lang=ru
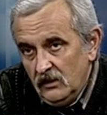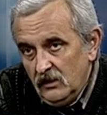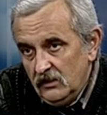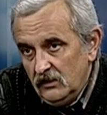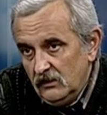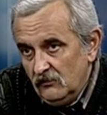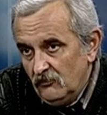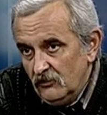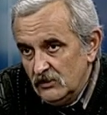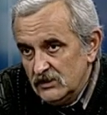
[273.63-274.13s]

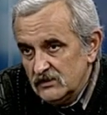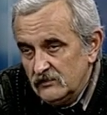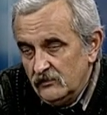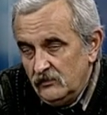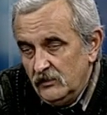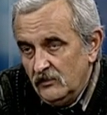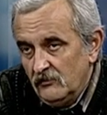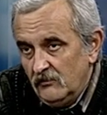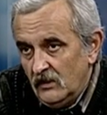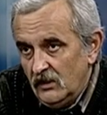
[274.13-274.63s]
Его
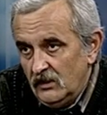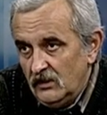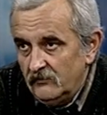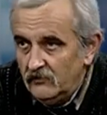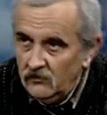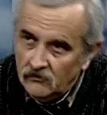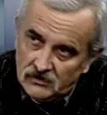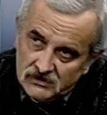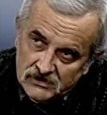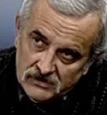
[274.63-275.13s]
избивали,
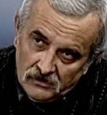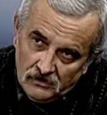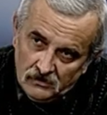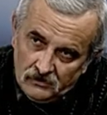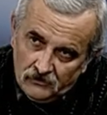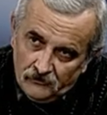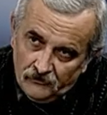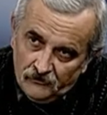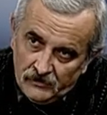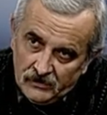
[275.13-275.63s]

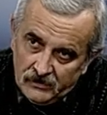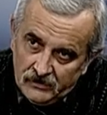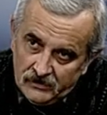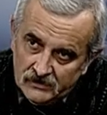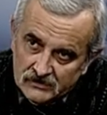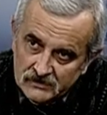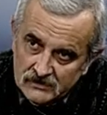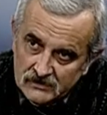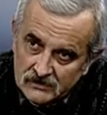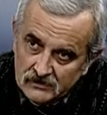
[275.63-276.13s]
вывозили в
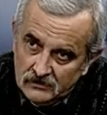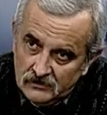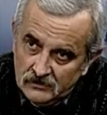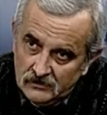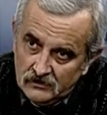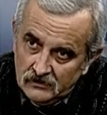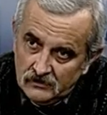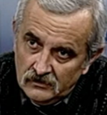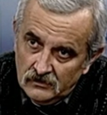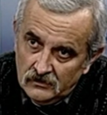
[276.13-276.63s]
лес,
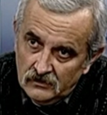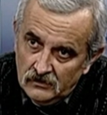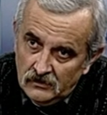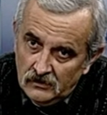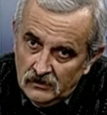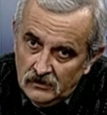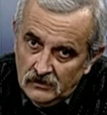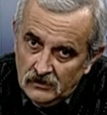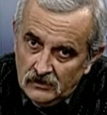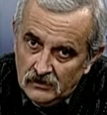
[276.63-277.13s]

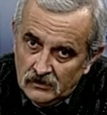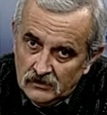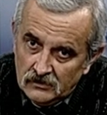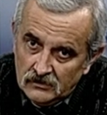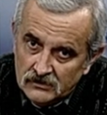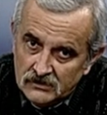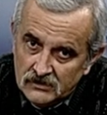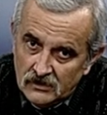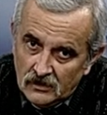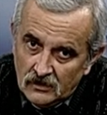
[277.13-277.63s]

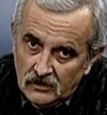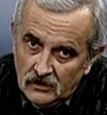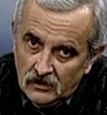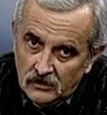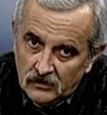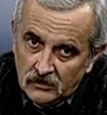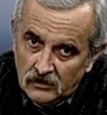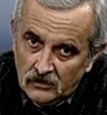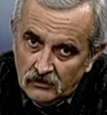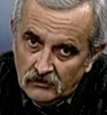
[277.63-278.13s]
за
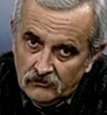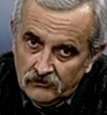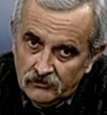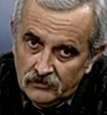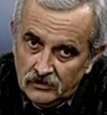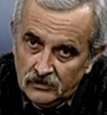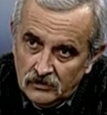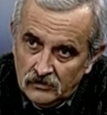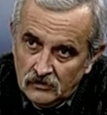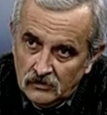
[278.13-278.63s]
Харьков,
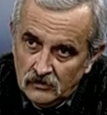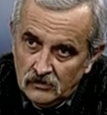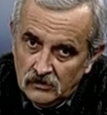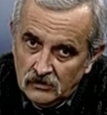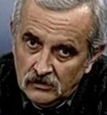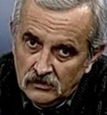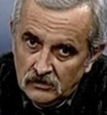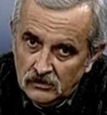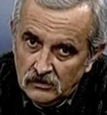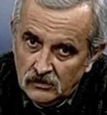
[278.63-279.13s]

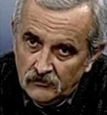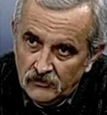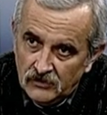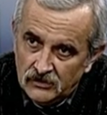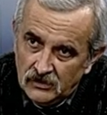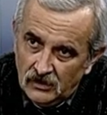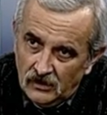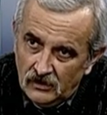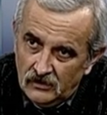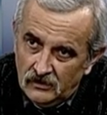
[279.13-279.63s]
э,
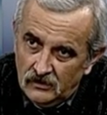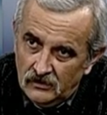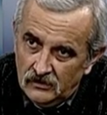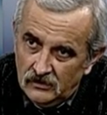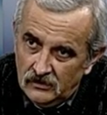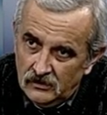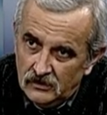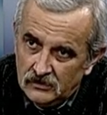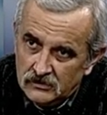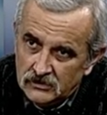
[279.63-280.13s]

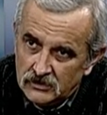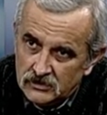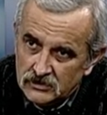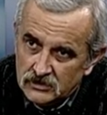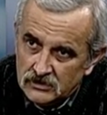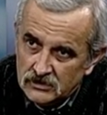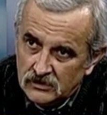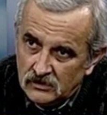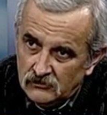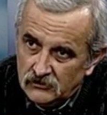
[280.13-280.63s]
пытали
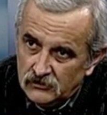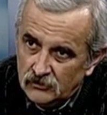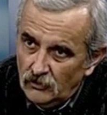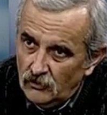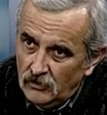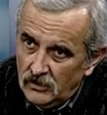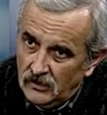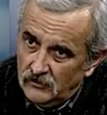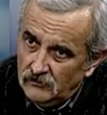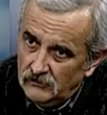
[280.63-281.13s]
электрическим
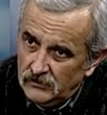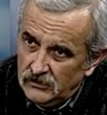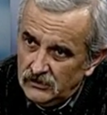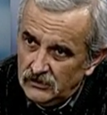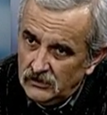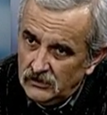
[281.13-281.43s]
током.